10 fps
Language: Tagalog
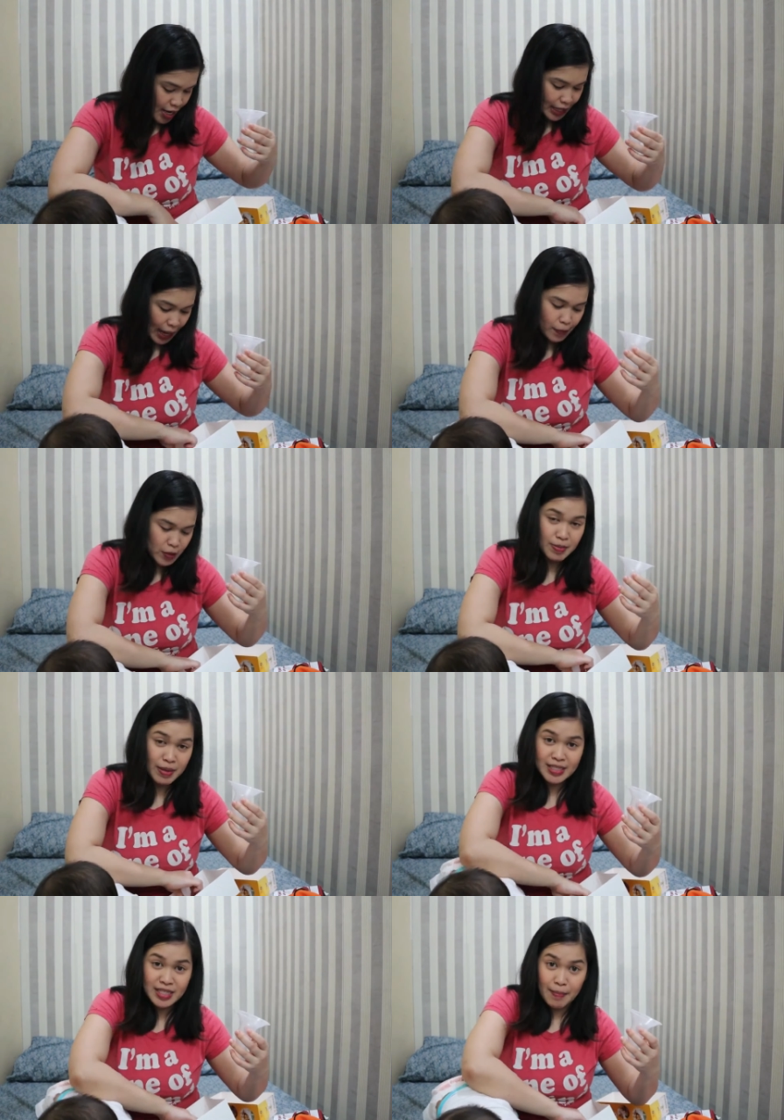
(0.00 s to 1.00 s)
Tapos
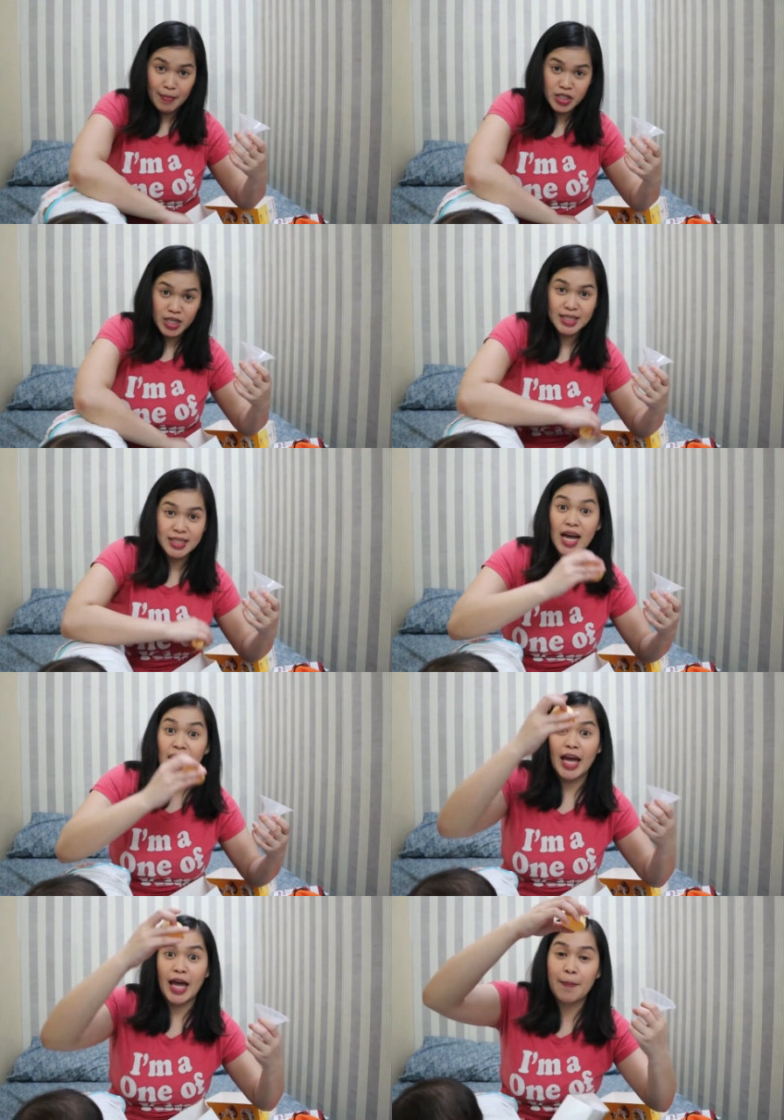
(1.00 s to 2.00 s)
may kasama siyang
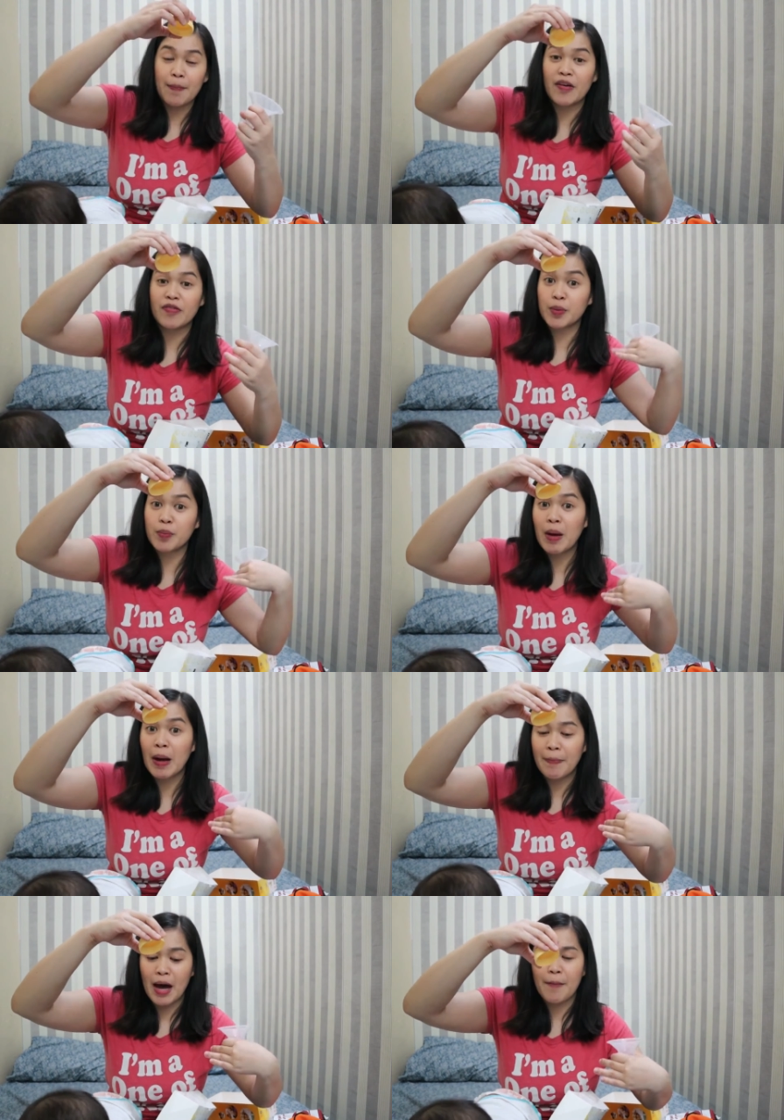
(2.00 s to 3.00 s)
takip. After mo
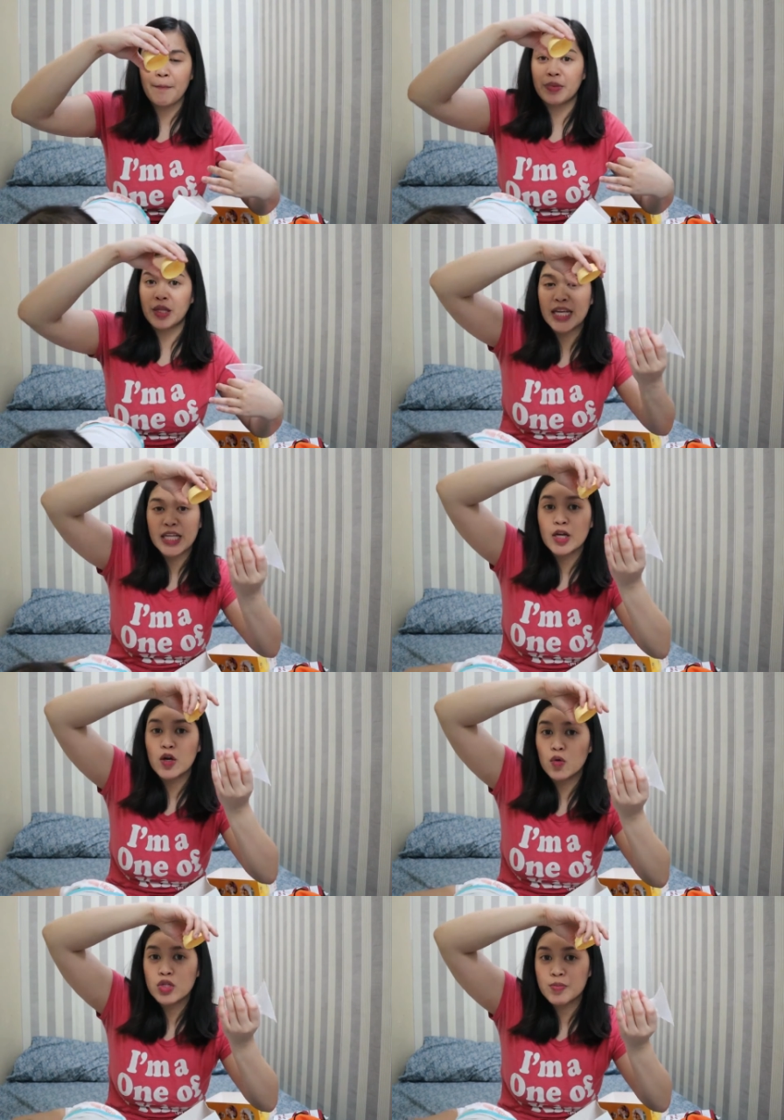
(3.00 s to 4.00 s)
mag-pump
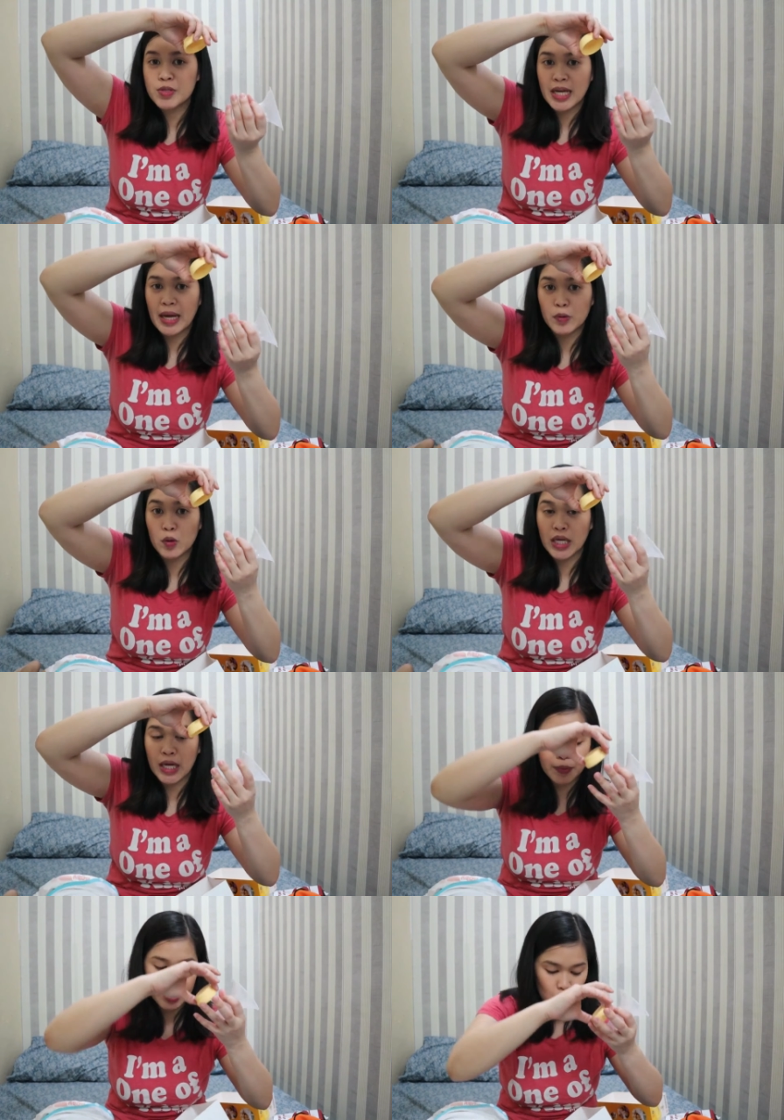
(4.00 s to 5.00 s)
i-close mo siya gamit itong
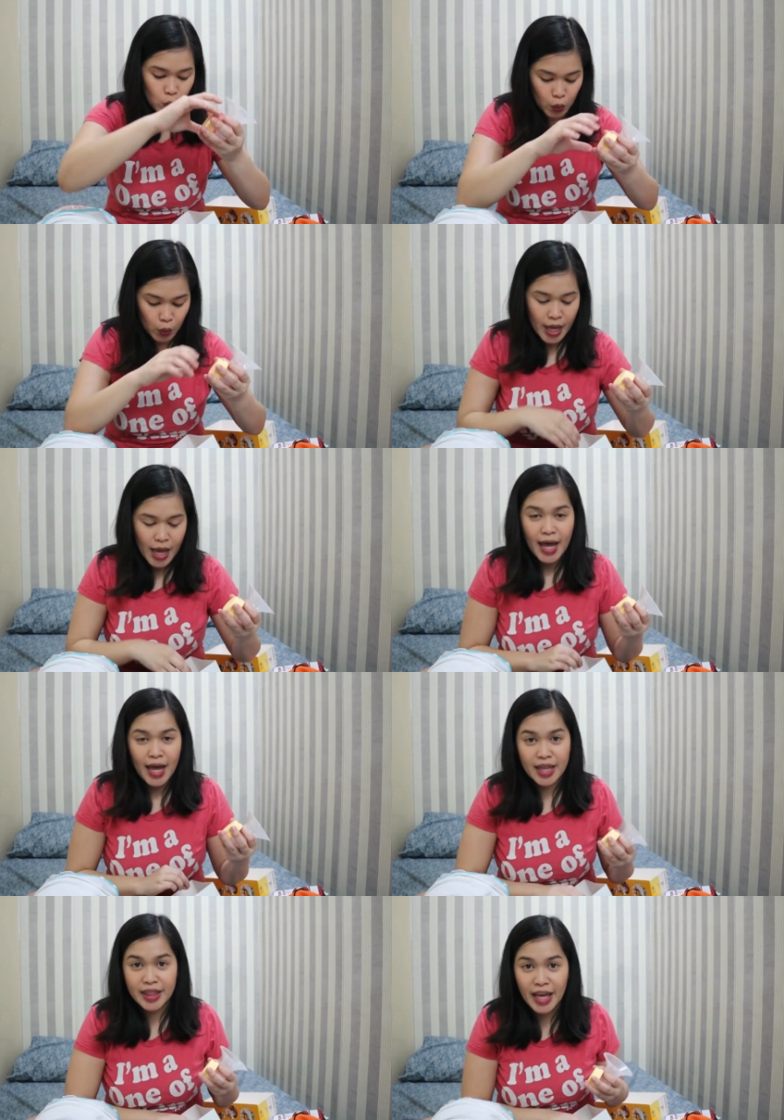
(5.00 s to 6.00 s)
takip na to.
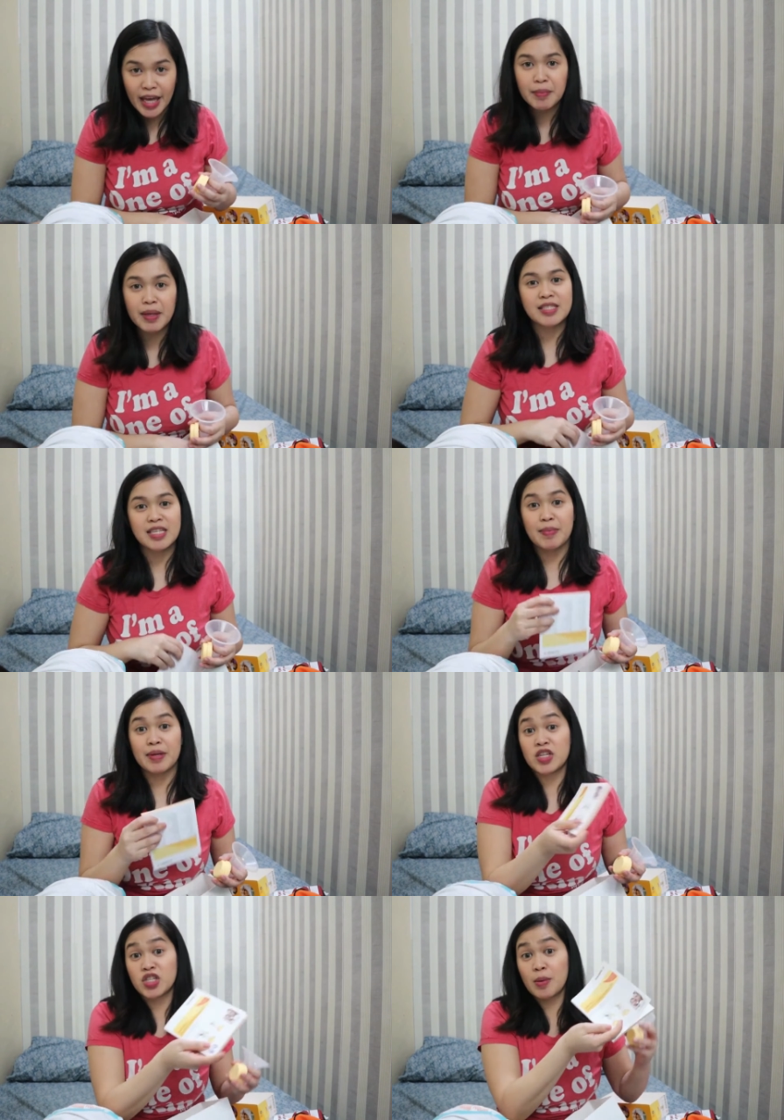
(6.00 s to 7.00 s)
And then, may kasama
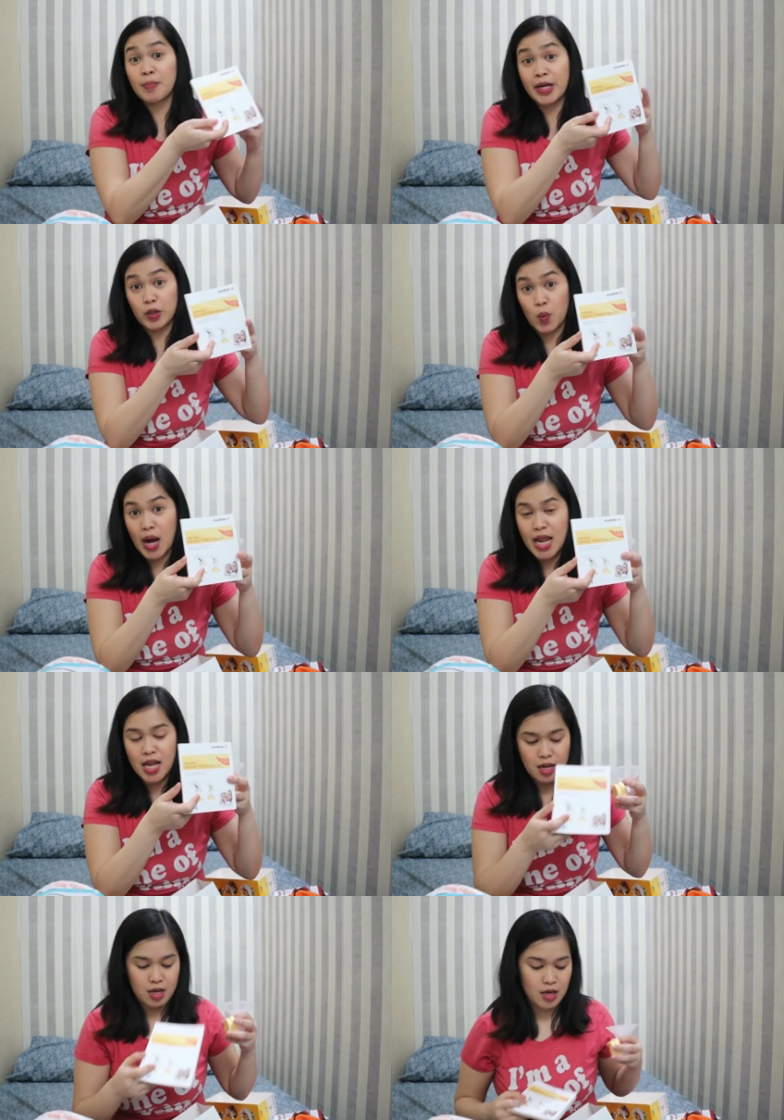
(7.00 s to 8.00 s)
din siyang
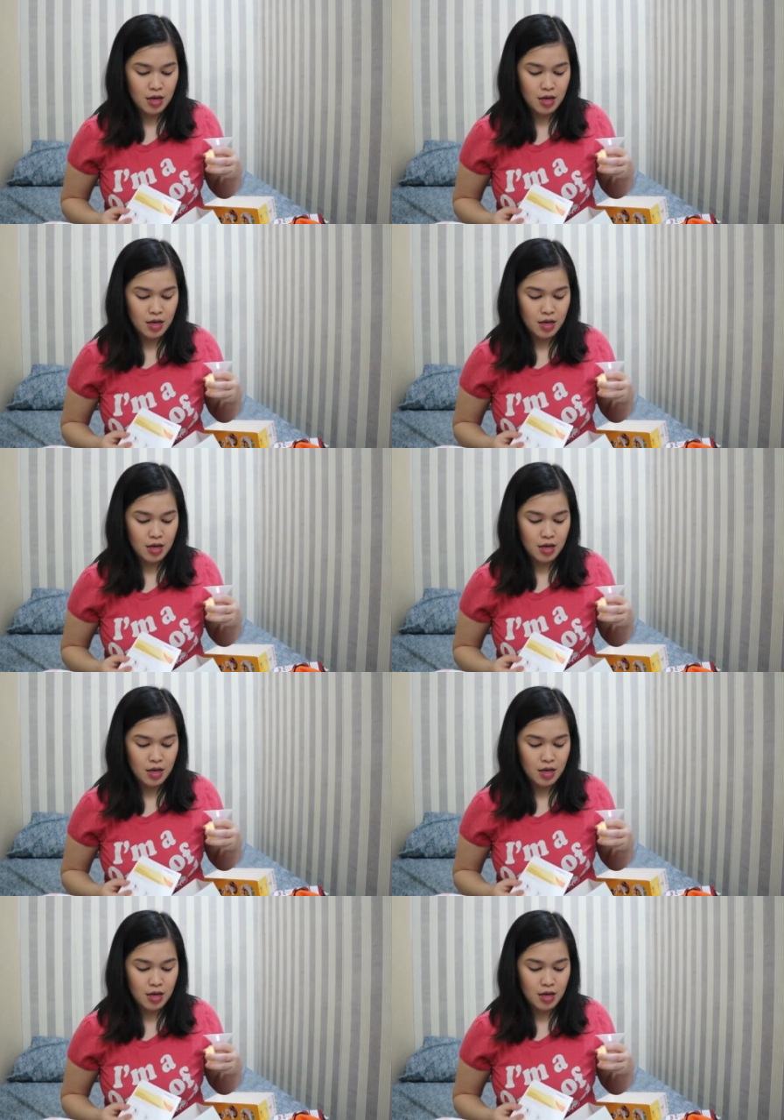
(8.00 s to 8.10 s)
manual.